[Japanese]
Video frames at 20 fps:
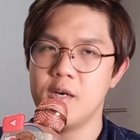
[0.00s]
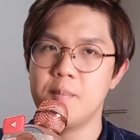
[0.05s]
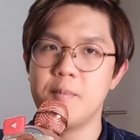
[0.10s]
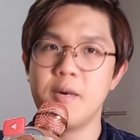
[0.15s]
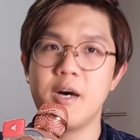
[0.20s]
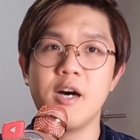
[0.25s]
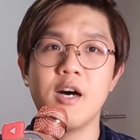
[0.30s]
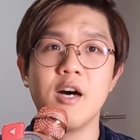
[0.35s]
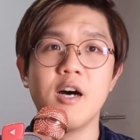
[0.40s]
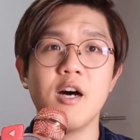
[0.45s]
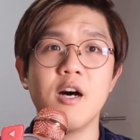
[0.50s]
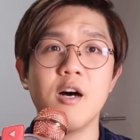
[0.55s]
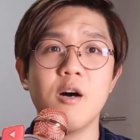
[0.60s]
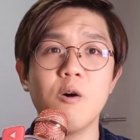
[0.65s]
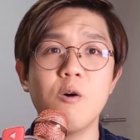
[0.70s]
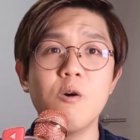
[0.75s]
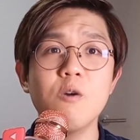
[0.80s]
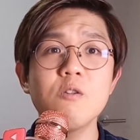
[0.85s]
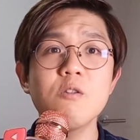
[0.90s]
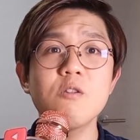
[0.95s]
まあ、
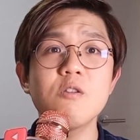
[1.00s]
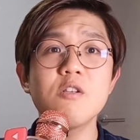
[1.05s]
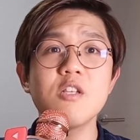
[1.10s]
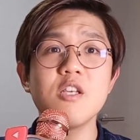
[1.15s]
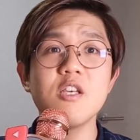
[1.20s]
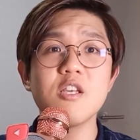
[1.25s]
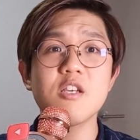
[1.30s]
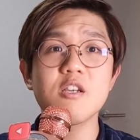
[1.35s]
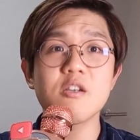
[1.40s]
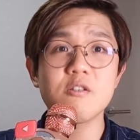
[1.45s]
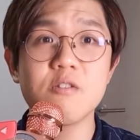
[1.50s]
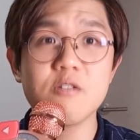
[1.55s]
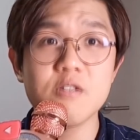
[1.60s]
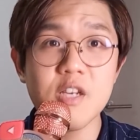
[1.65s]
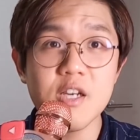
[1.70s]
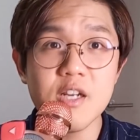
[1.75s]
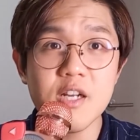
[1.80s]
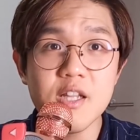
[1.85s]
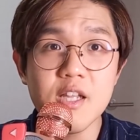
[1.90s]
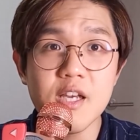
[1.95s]
本当にく
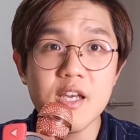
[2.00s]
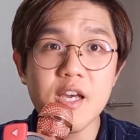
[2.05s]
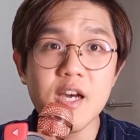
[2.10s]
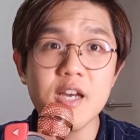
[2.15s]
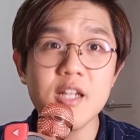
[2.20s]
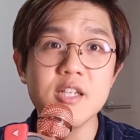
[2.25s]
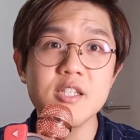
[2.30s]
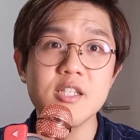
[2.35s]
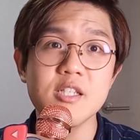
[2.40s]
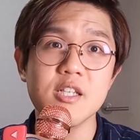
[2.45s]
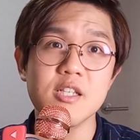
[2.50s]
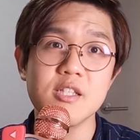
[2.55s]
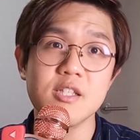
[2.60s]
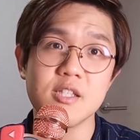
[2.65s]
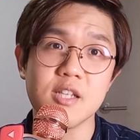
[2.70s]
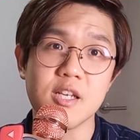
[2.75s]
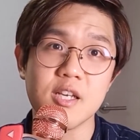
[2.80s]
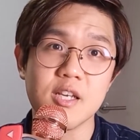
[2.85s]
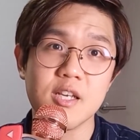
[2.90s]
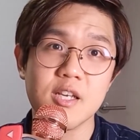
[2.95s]
だらない話です
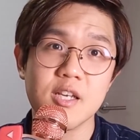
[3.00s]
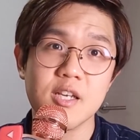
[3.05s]
ね。